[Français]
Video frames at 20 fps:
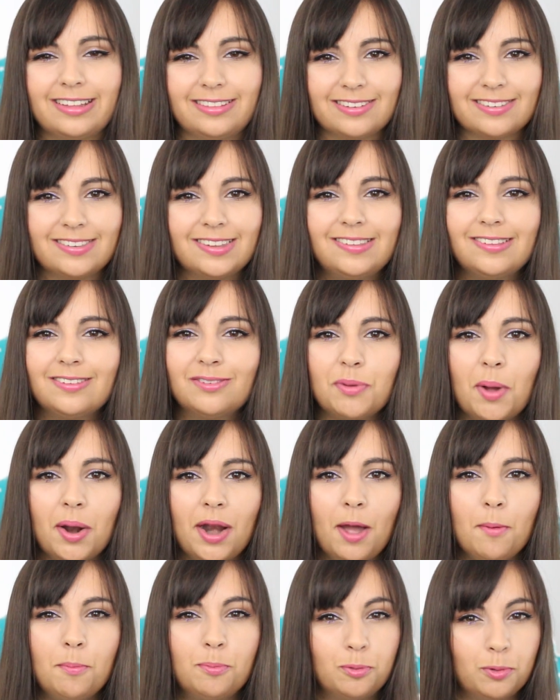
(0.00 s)
Dans cette
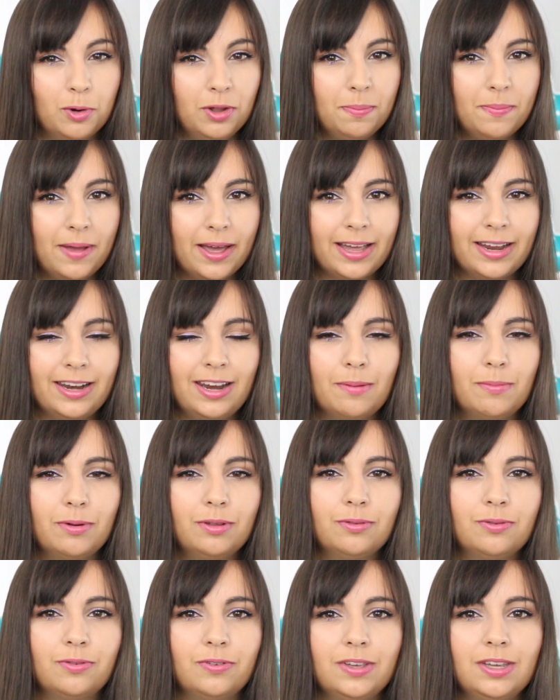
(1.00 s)
histoire-là, point de Marraine la
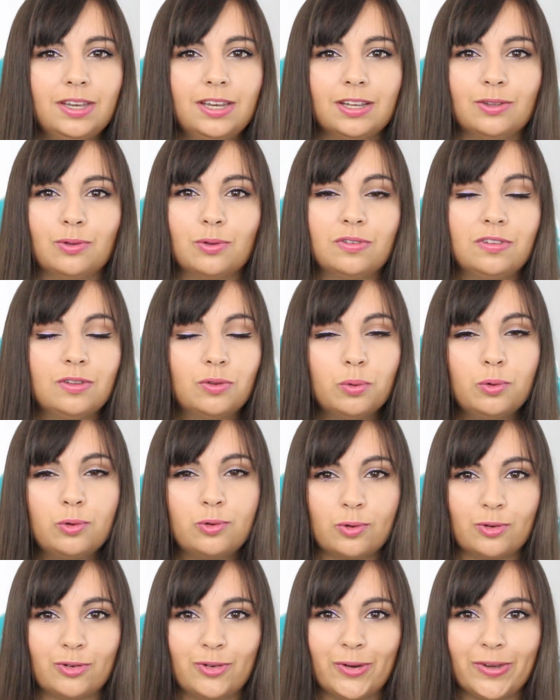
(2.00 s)
Bonne Fée et de Citrouille
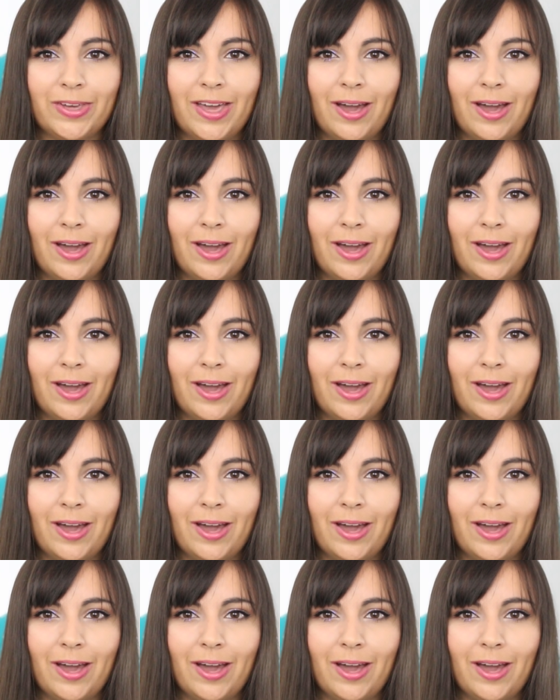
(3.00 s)
changée en